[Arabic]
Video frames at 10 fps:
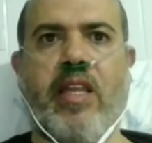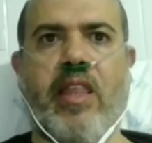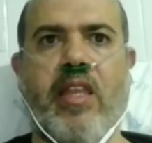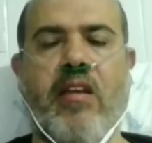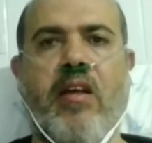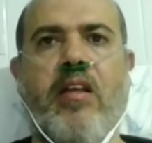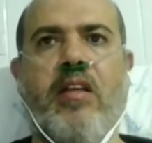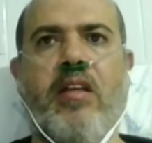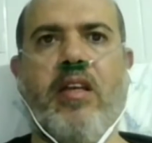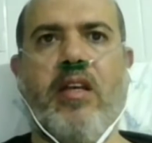كثيره
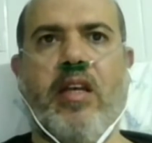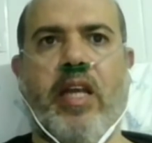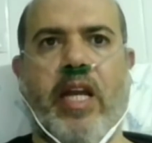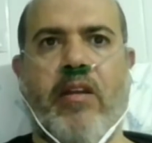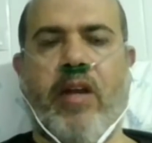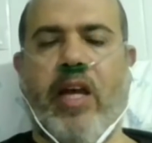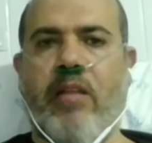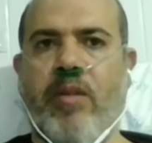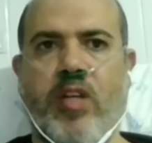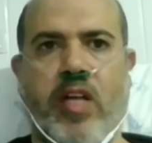يعني الواحد
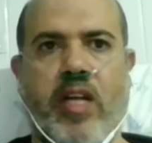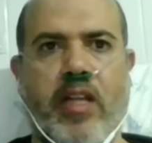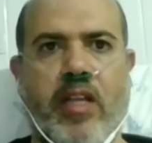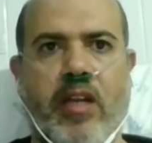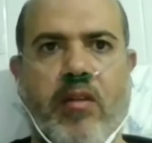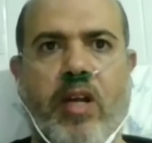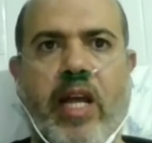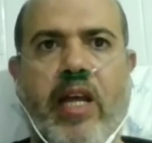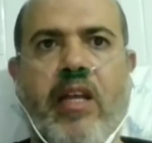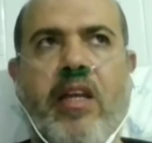مش قادر
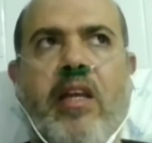يقولها